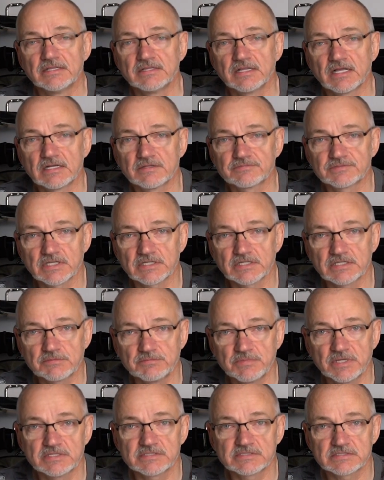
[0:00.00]
Ale w takich
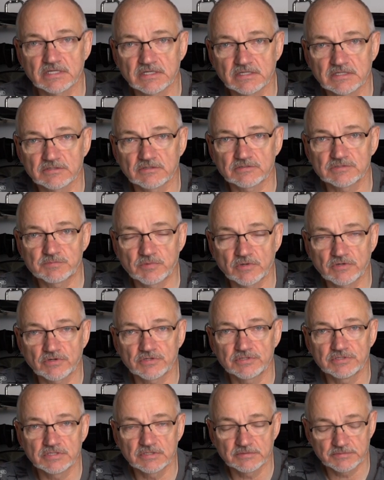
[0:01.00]
miejscach o
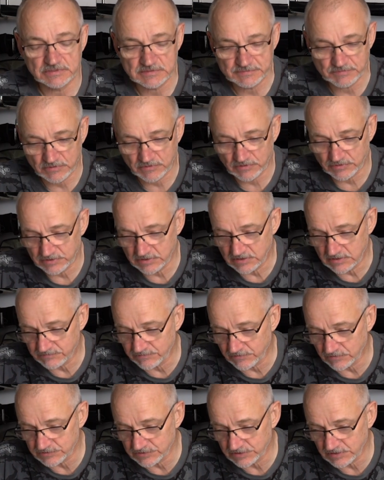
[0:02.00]
spokojnej spokojnej
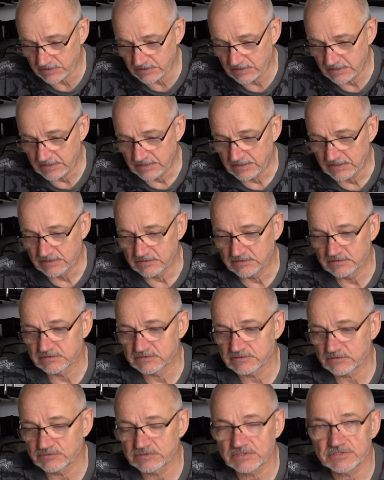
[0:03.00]
wodzie y,
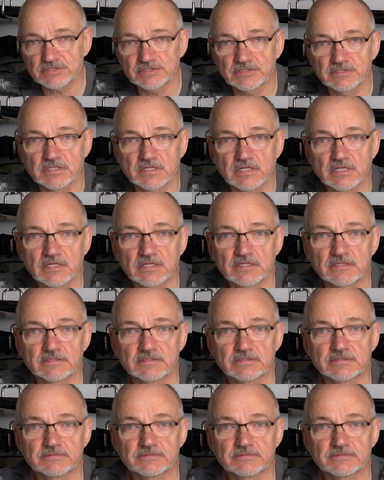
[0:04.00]
są też inne